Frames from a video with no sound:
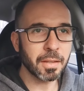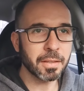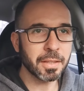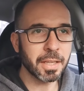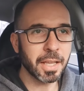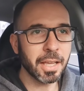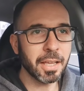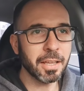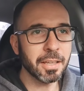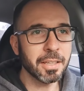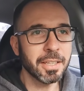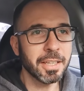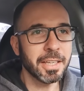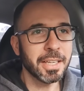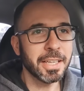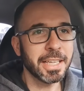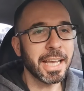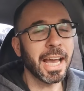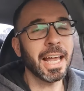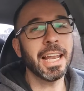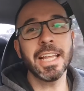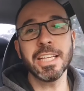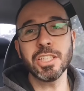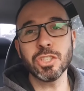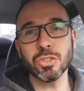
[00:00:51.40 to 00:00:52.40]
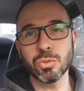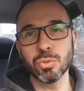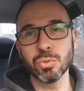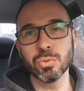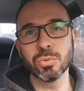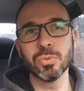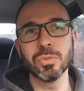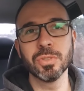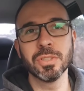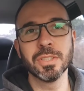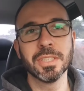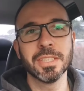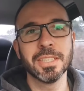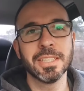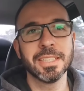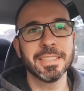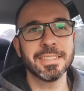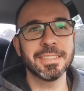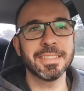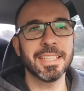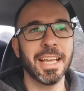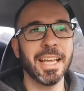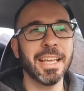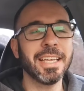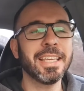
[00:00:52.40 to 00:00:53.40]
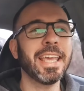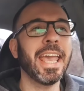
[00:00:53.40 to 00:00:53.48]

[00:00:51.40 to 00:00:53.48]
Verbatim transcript: Né? E, além de tudo, né,